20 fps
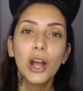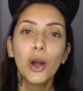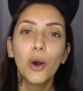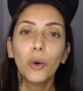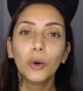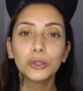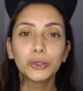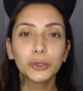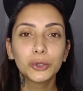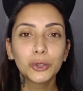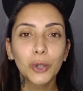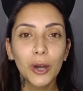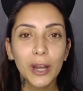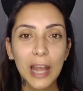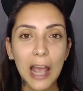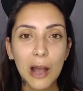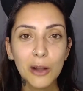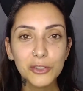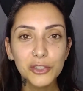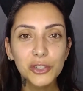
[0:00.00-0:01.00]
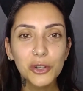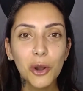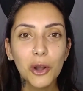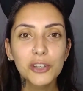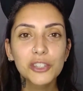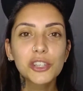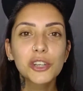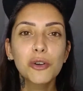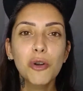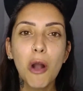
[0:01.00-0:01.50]
O tutorial de
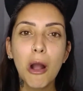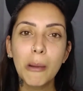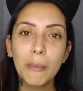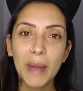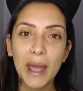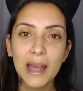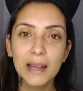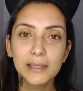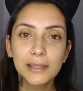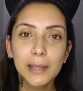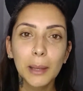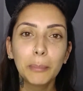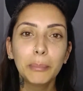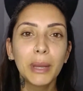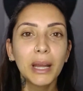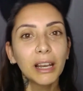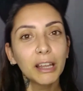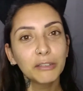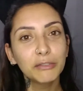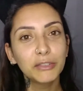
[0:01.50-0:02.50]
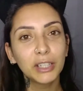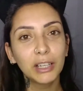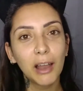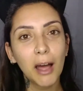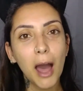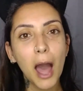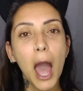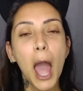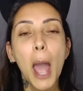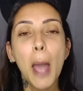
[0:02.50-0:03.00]
hoje começa pela
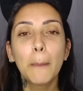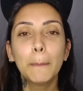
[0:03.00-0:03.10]
vilã